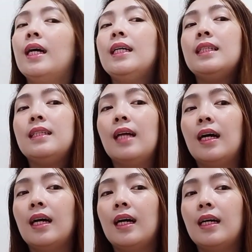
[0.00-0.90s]

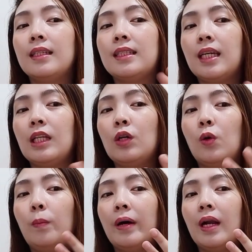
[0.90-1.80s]
ng skin ko
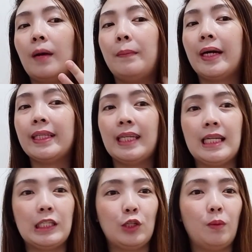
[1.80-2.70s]
para makita
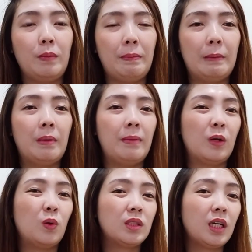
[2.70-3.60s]
natin kung may pagbabago.
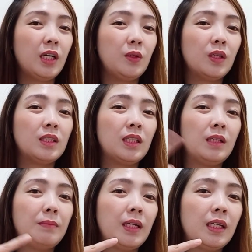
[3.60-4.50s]
Sa ngayon kasi
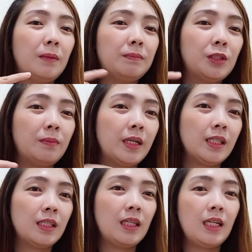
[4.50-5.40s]
mahirap siya
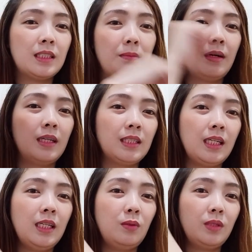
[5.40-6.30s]
makita dahil sa mga sa
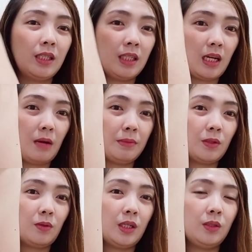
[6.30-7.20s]
ilaw na ginagamit ko
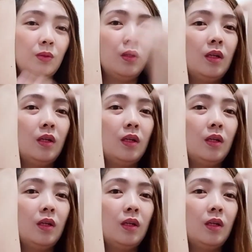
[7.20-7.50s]
ngayon.